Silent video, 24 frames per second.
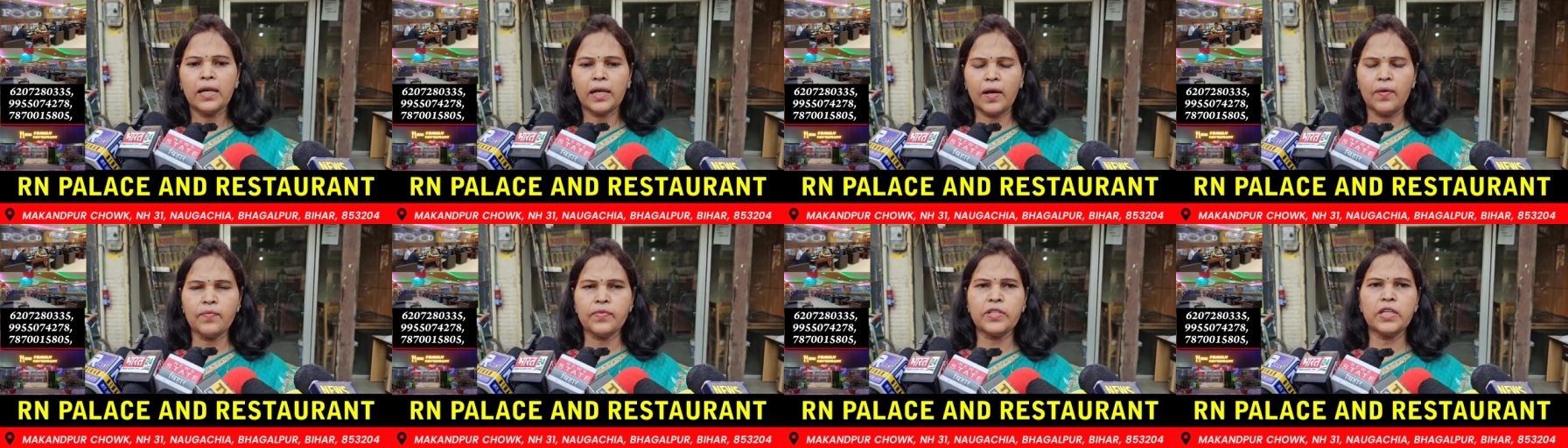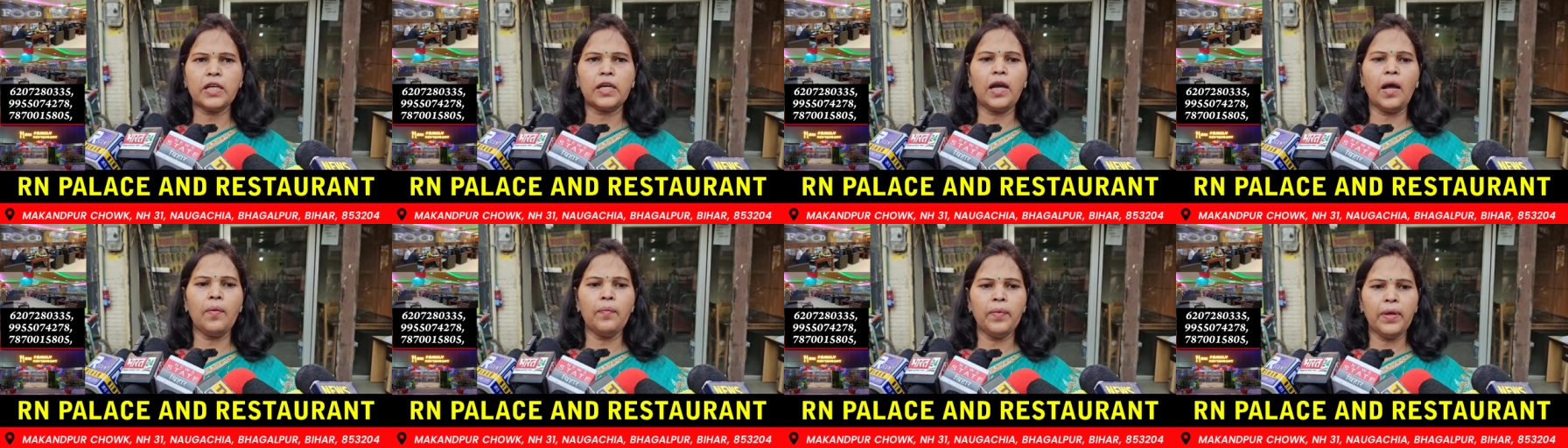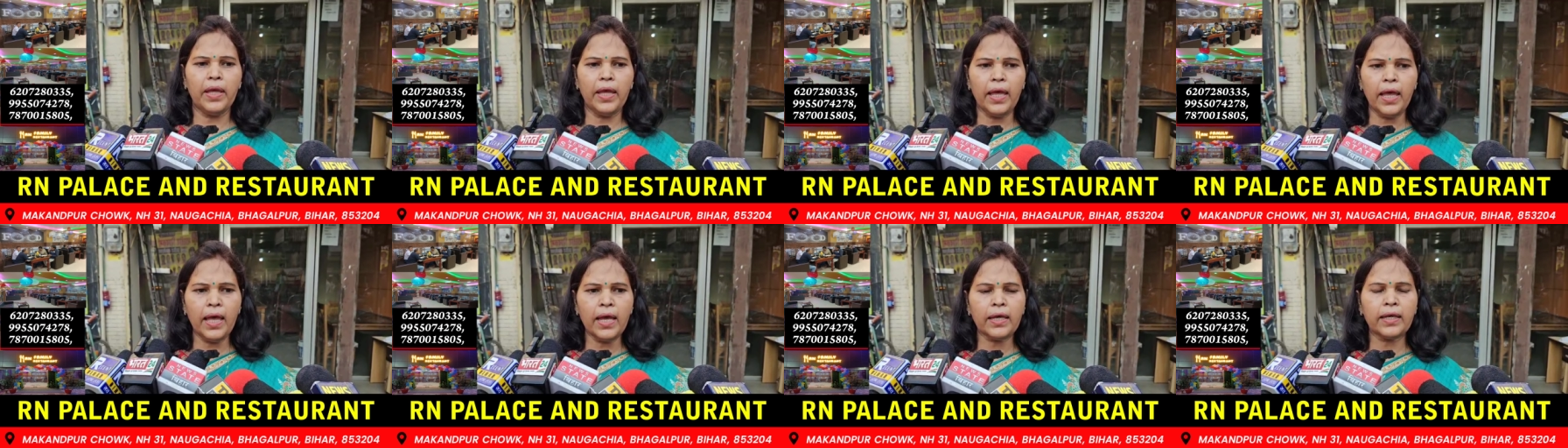कम से कम
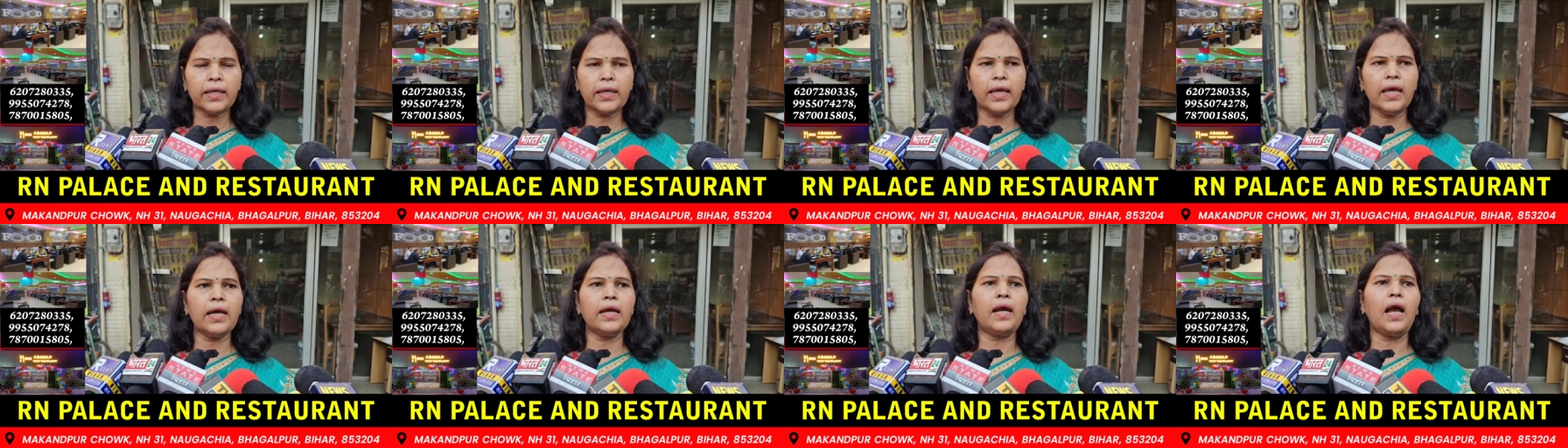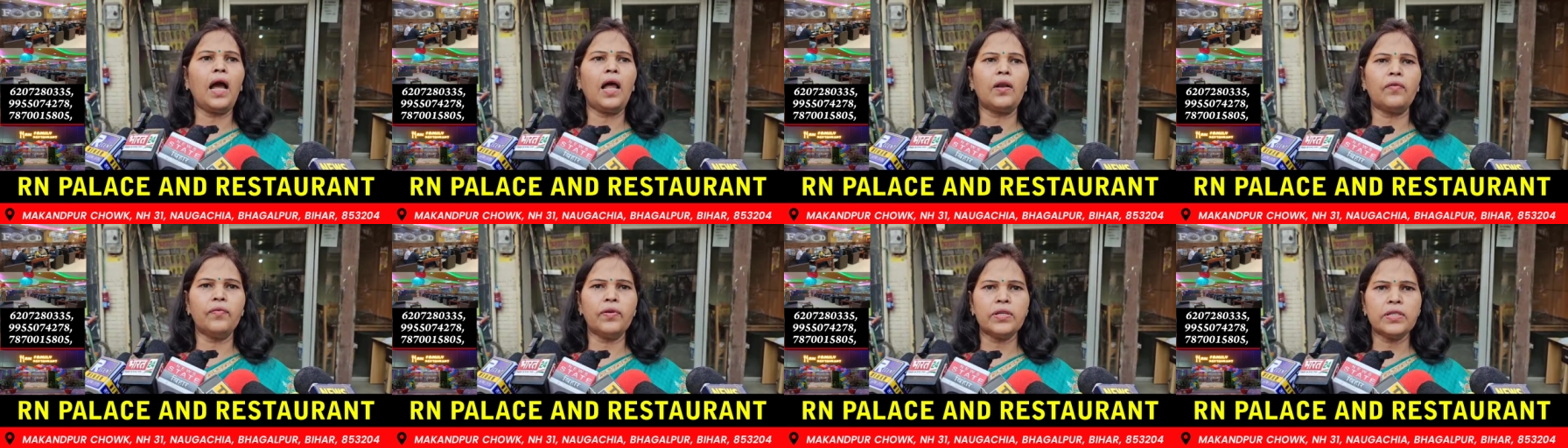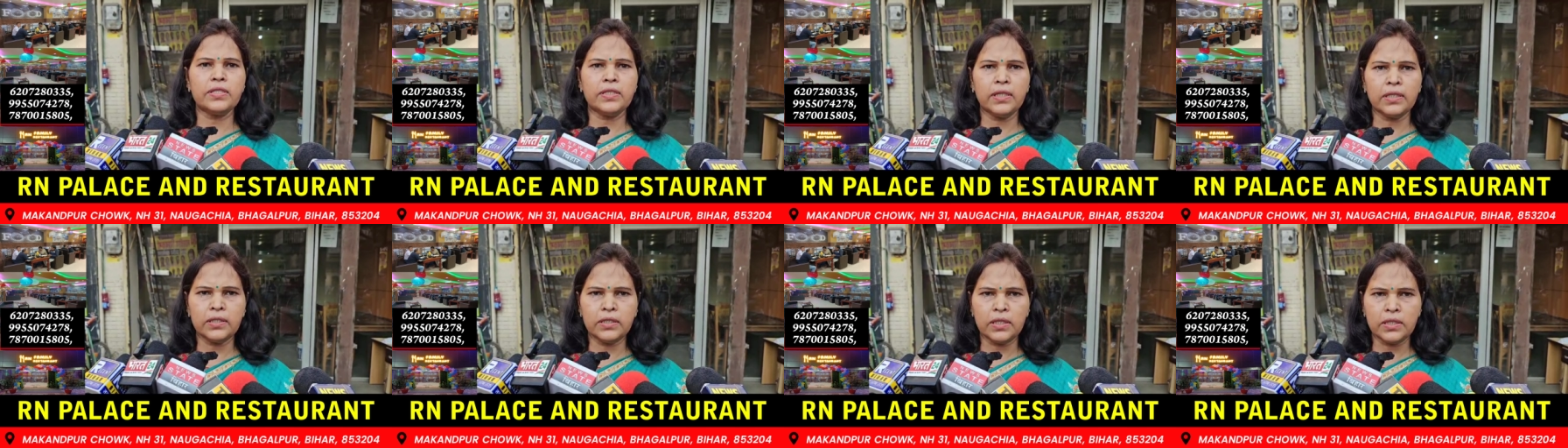एक एक
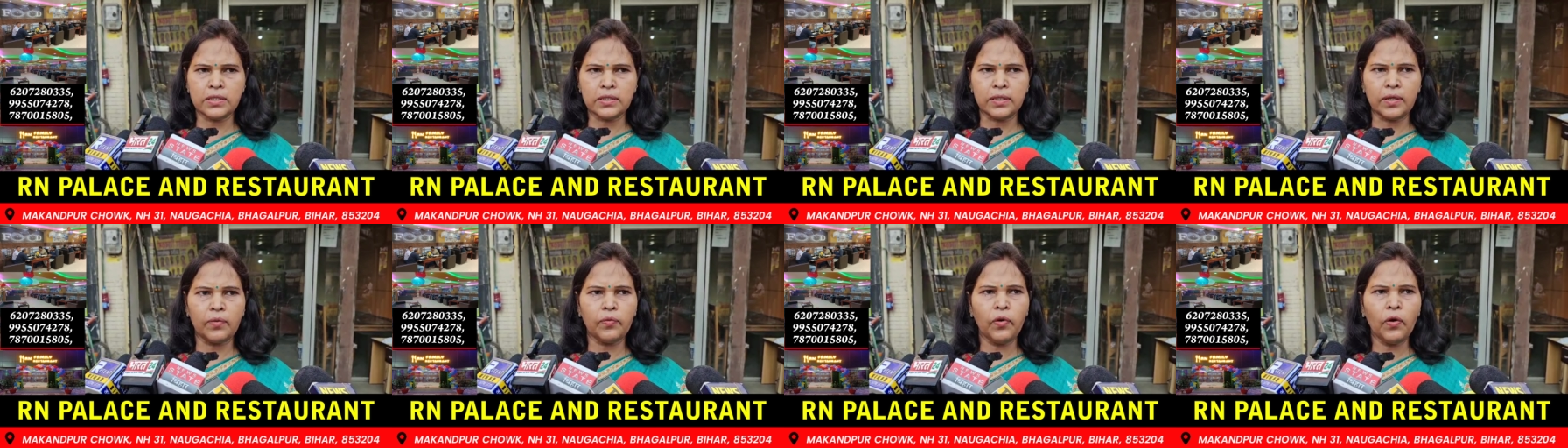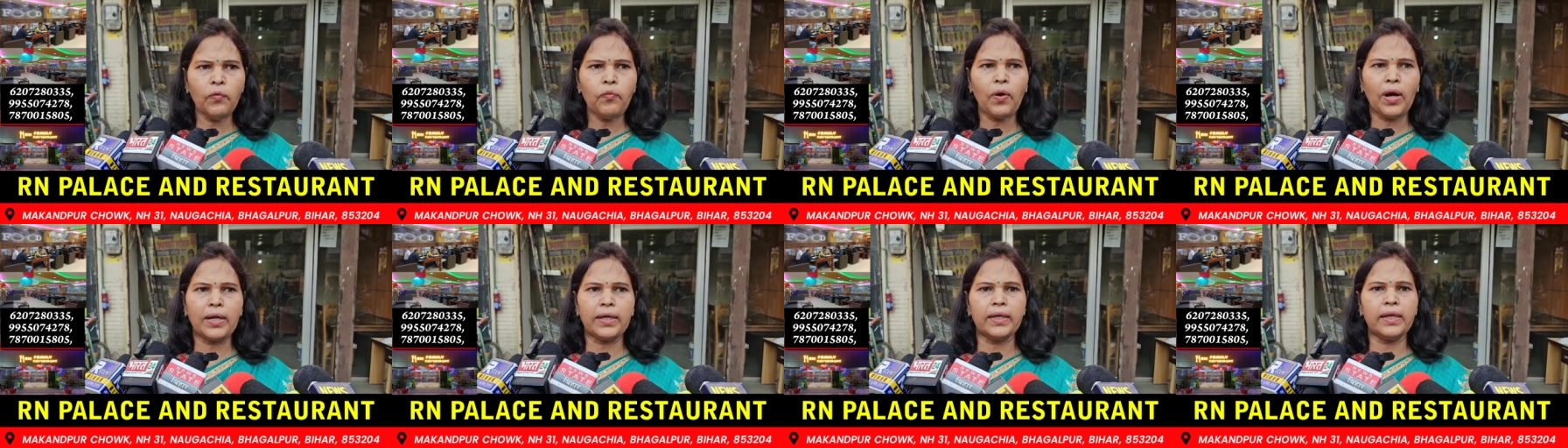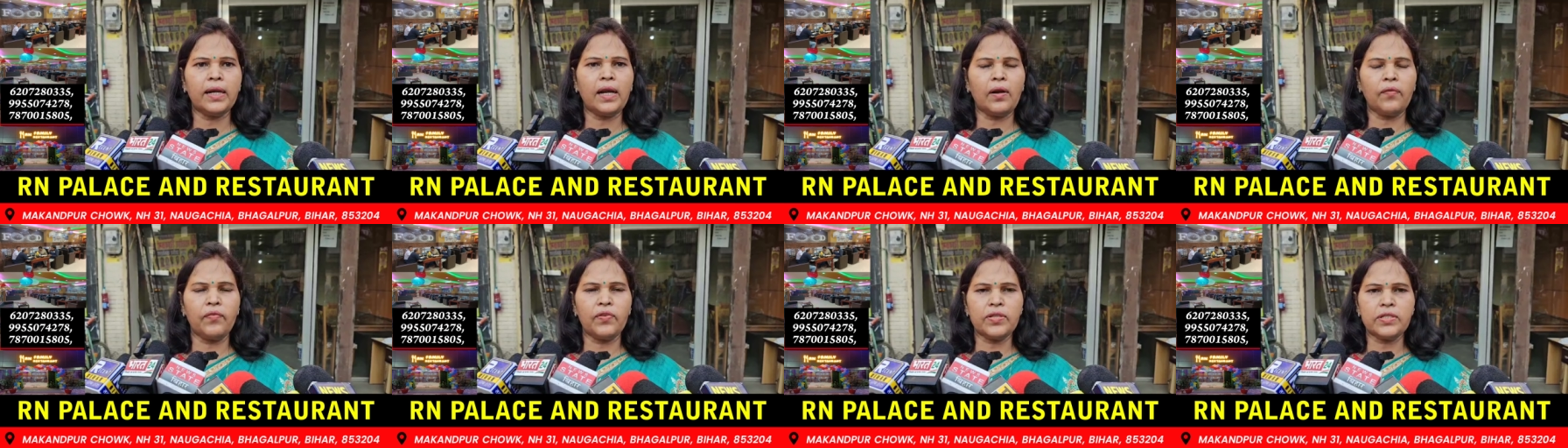हार्वेस्टिंग सिस्टम हो
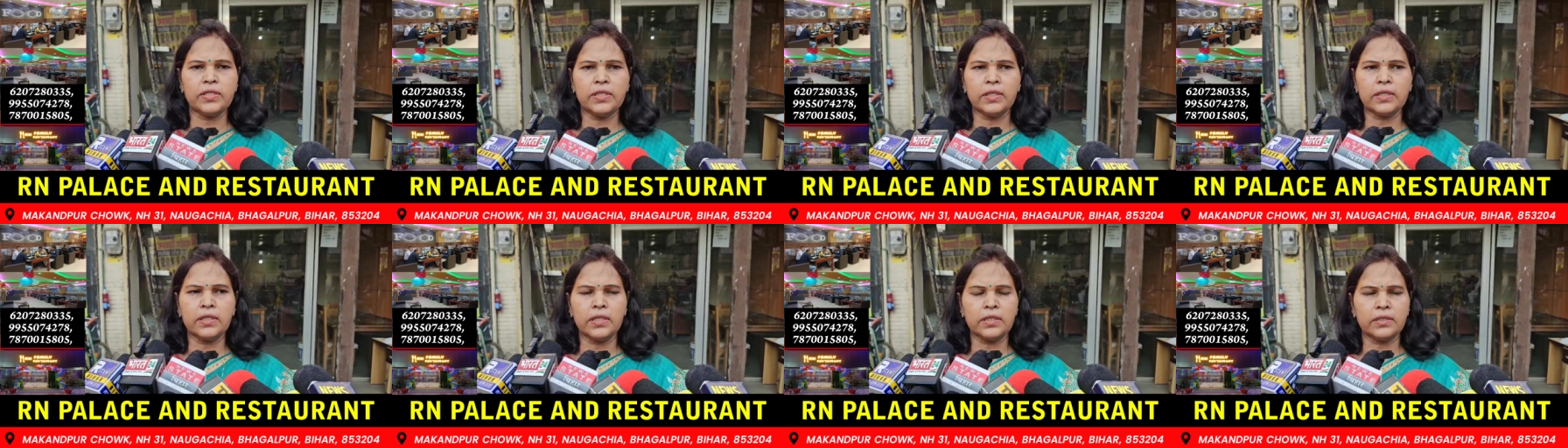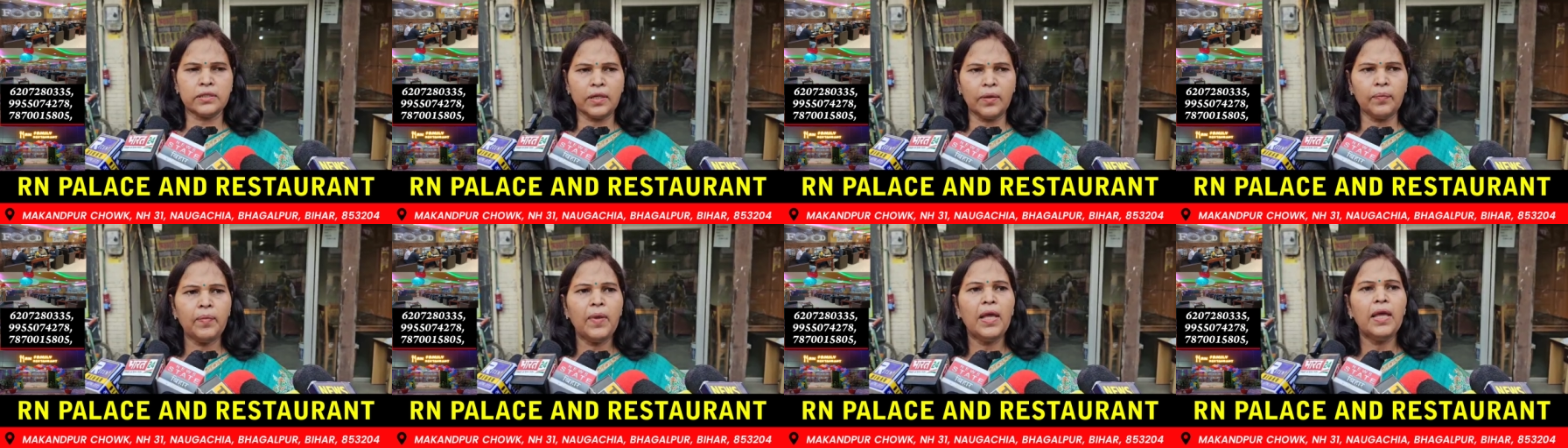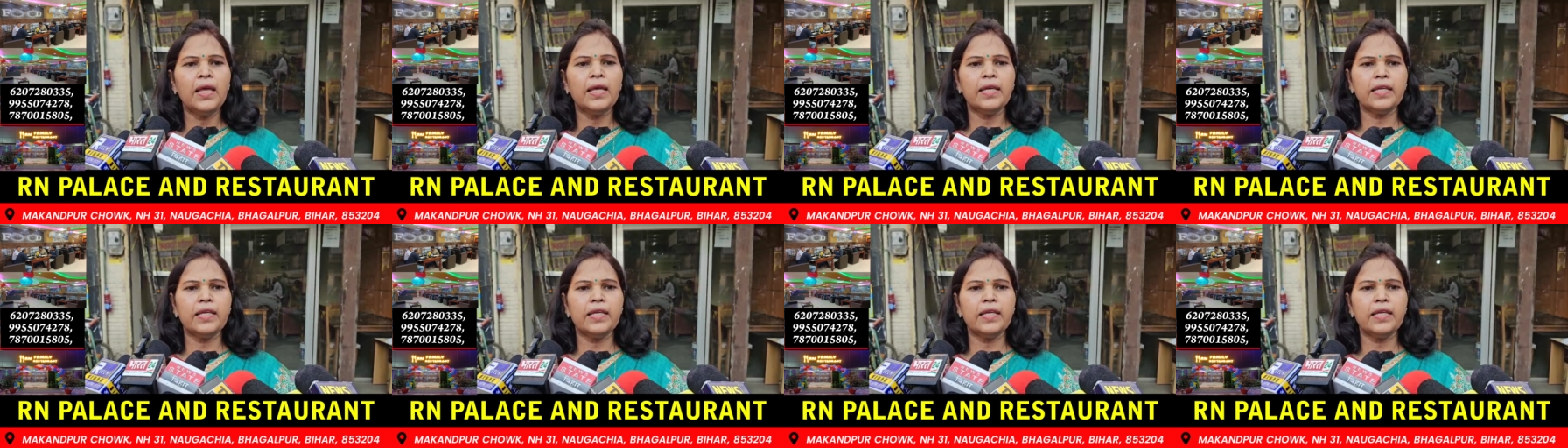वाटर हार्वेस्टिंग सिस्टम